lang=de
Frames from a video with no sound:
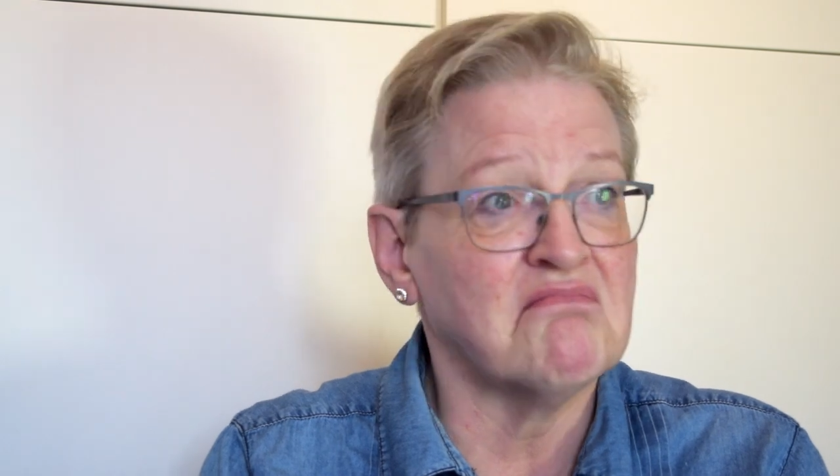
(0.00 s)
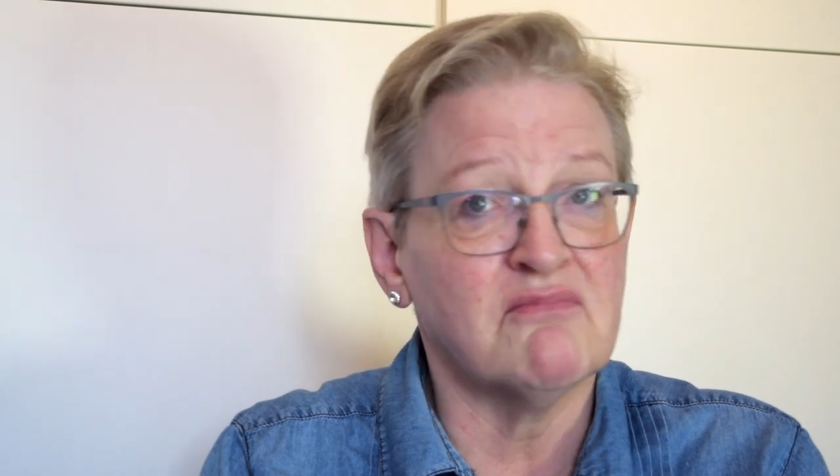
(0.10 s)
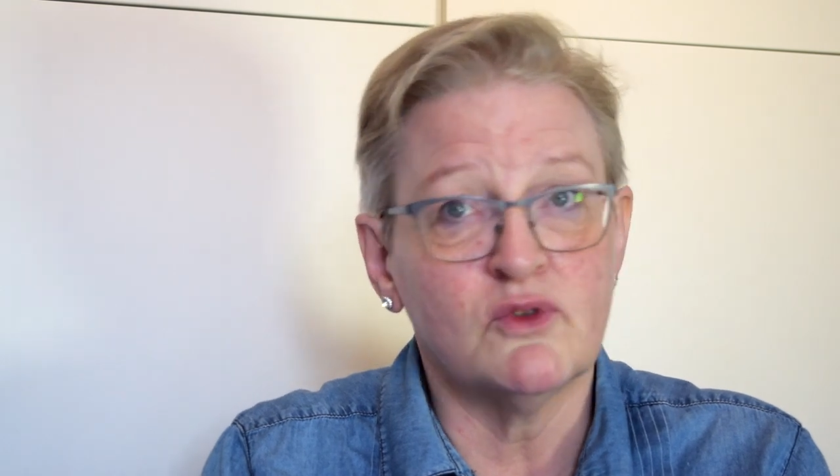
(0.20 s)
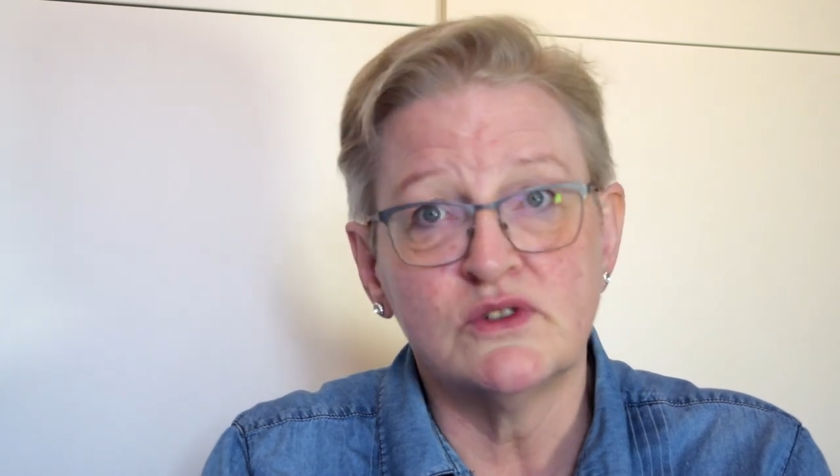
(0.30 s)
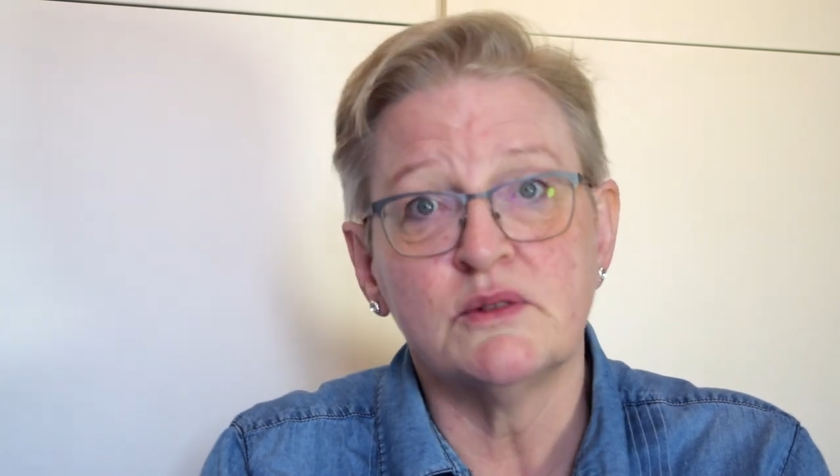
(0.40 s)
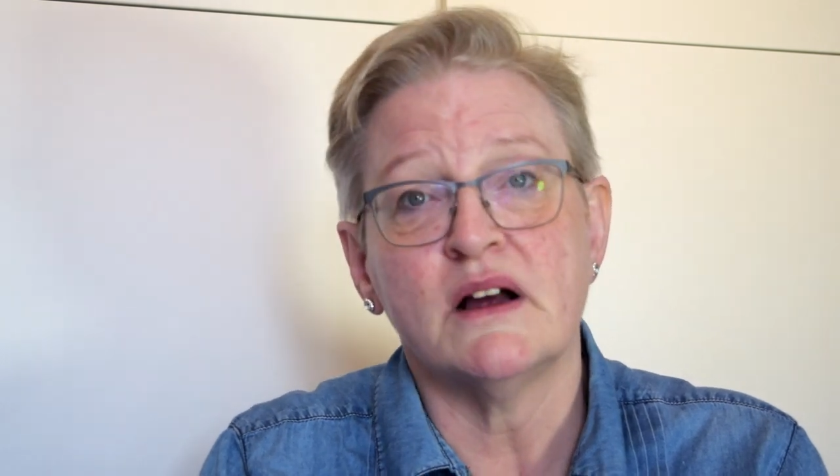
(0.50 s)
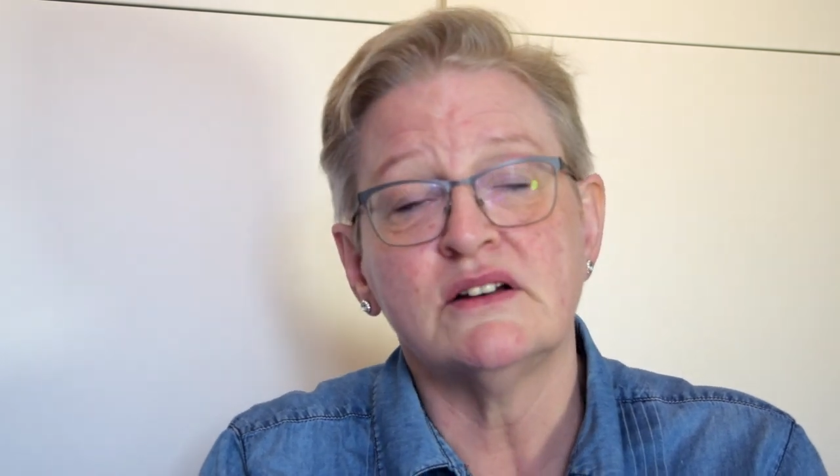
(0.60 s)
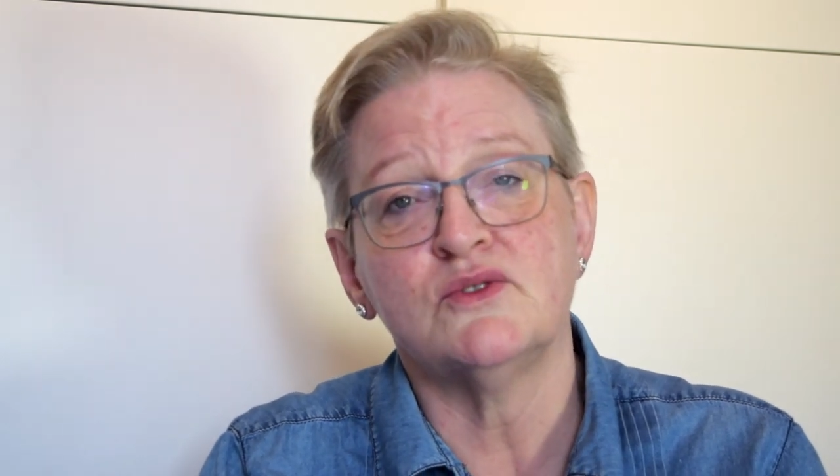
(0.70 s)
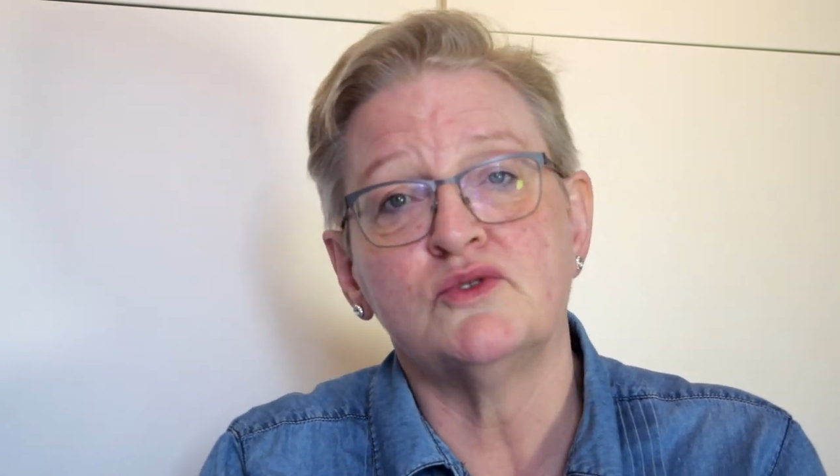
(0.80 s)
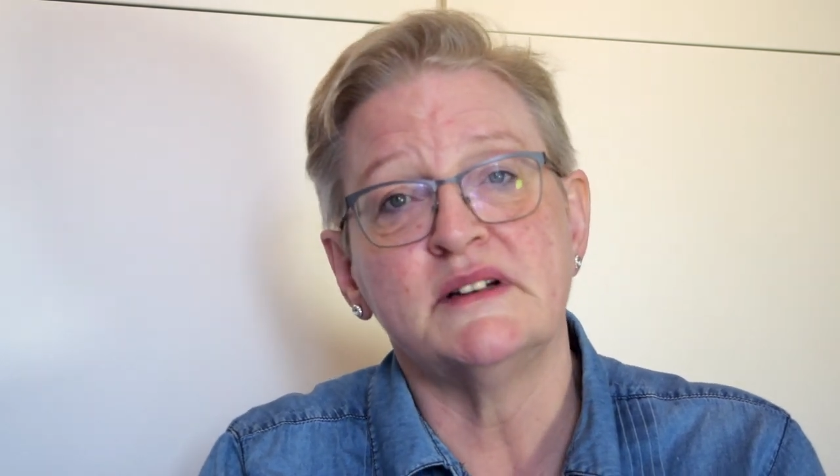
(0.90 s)
gut
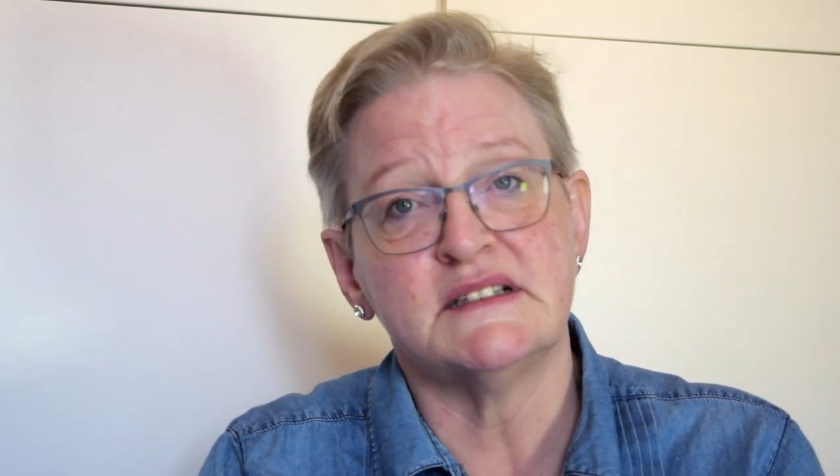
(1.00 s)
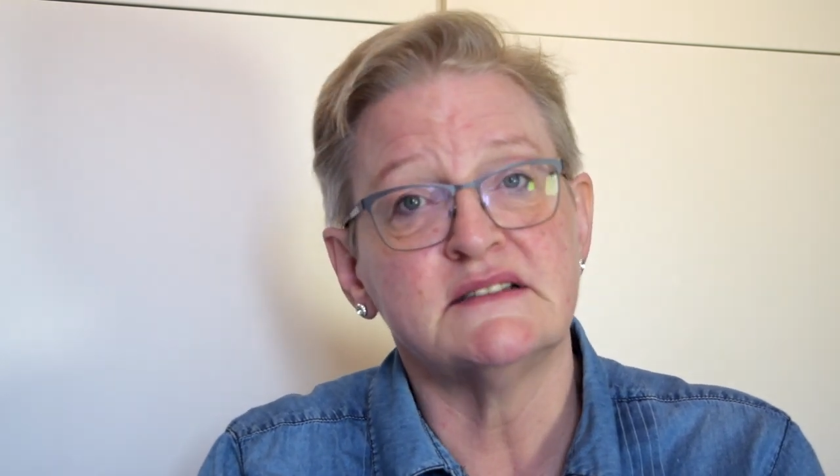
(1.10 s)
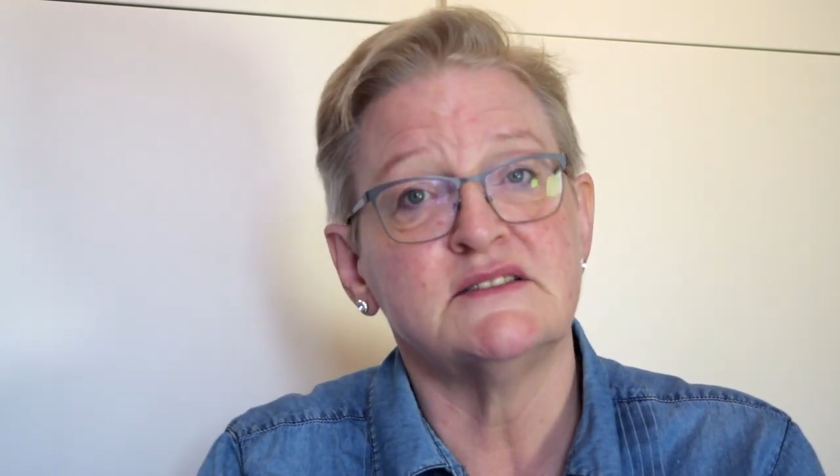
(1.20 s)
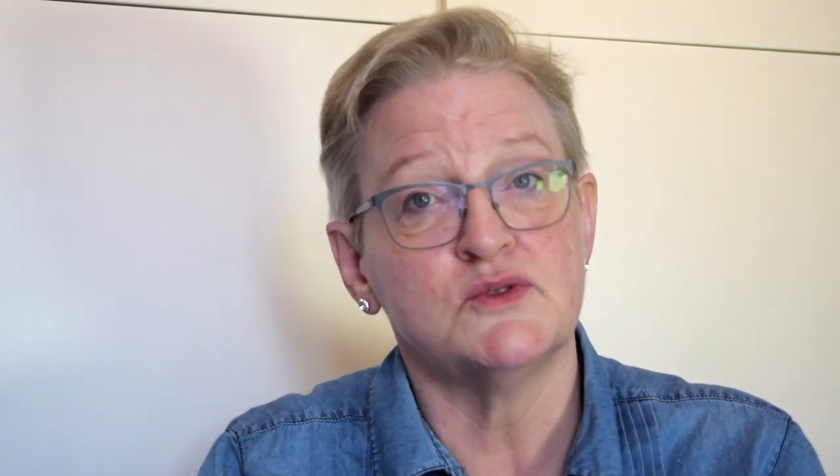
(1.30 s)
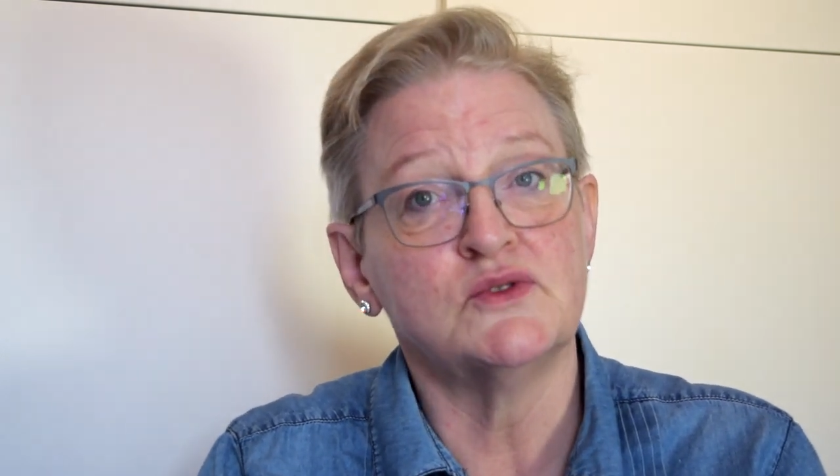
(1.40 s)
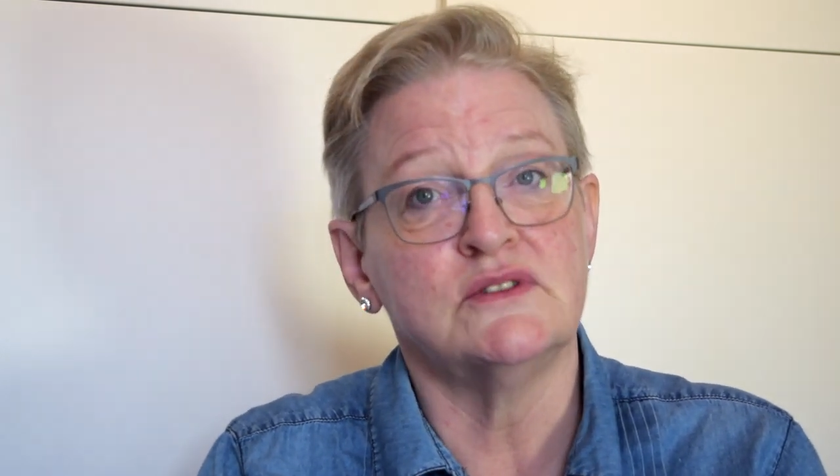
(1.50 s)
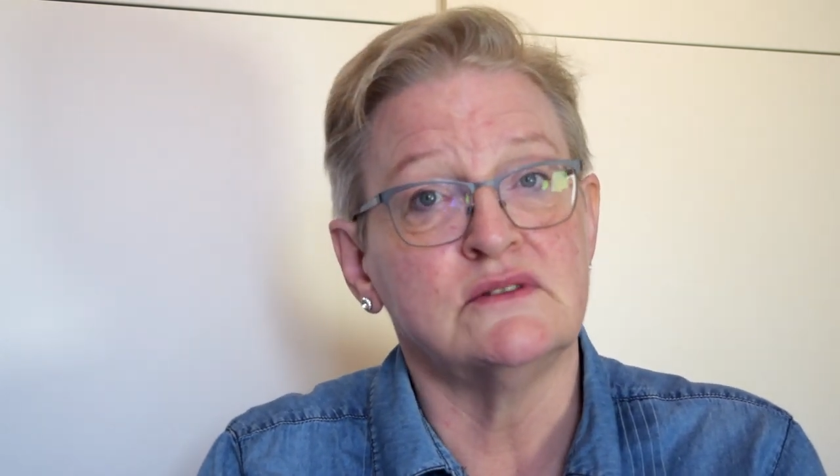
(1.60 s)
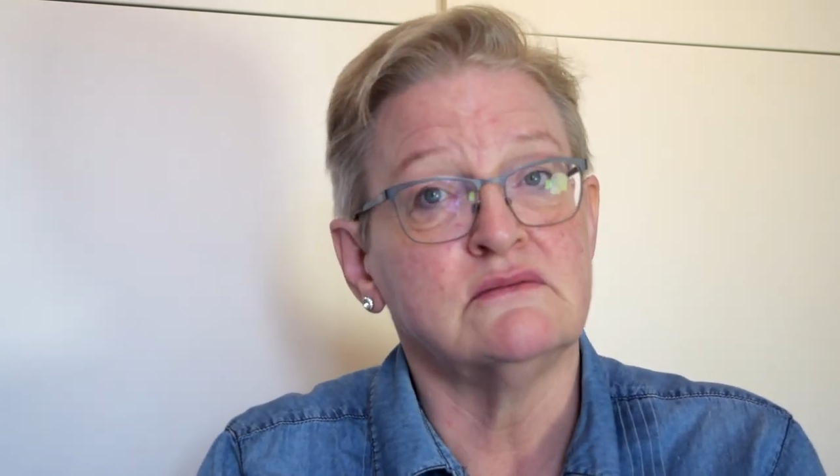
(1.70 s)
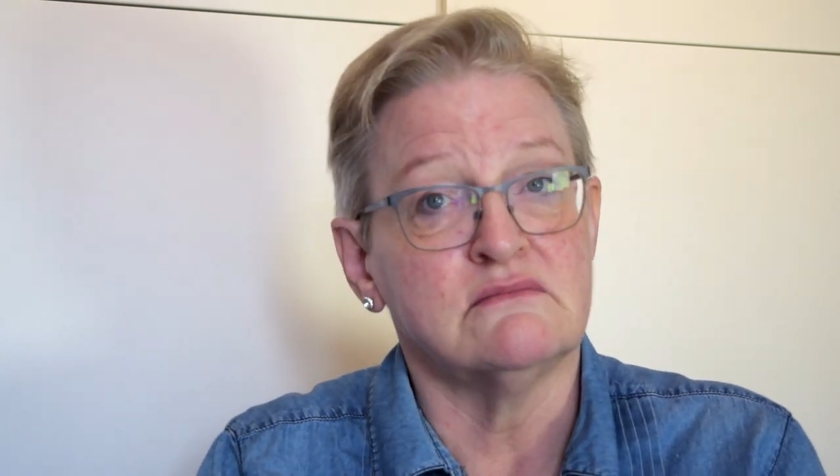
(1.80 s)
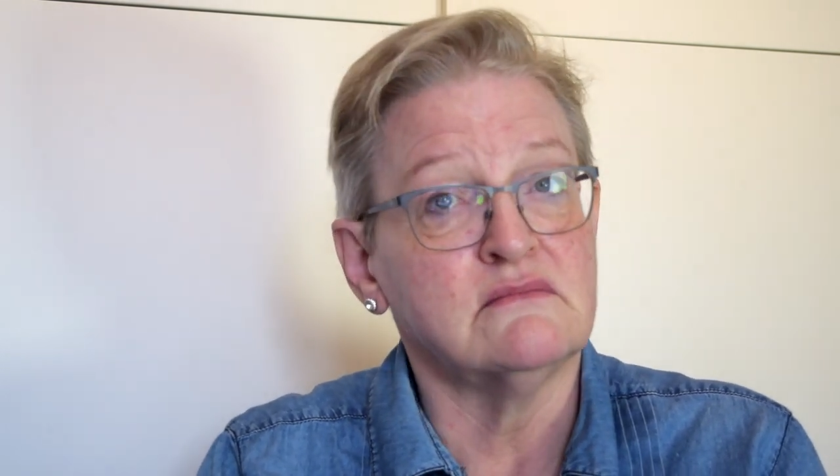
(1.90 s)
gemachte Dokumentationen